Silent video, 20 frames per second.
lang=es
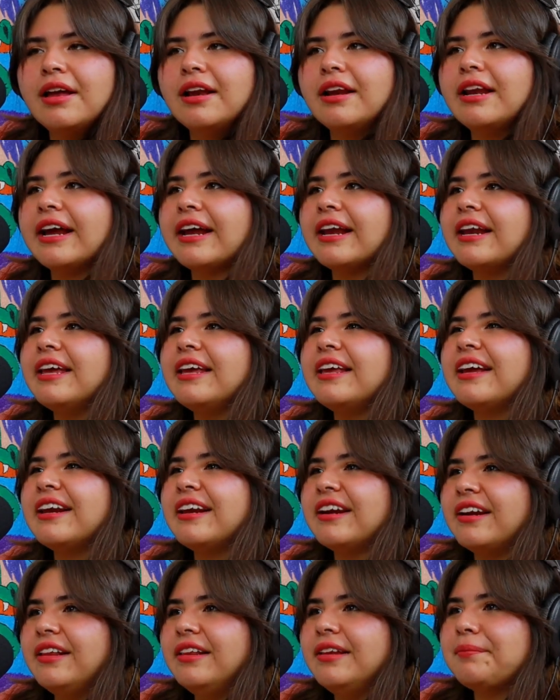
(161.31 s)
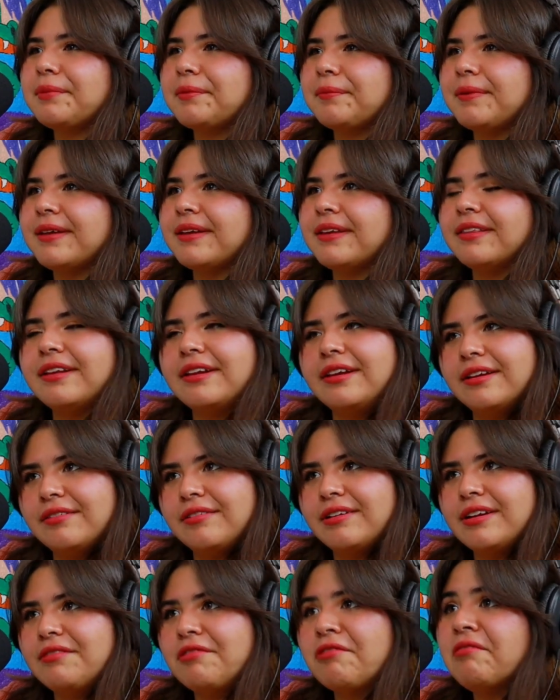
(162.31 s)
la ley general de propiedad
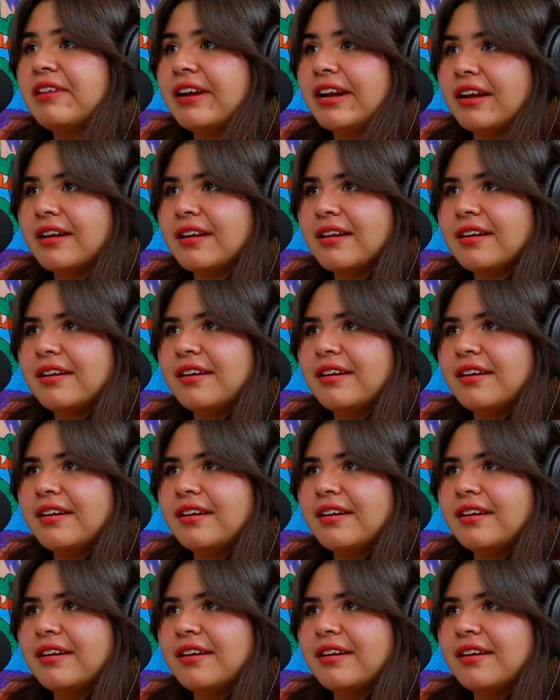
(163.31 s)
intelectual, una.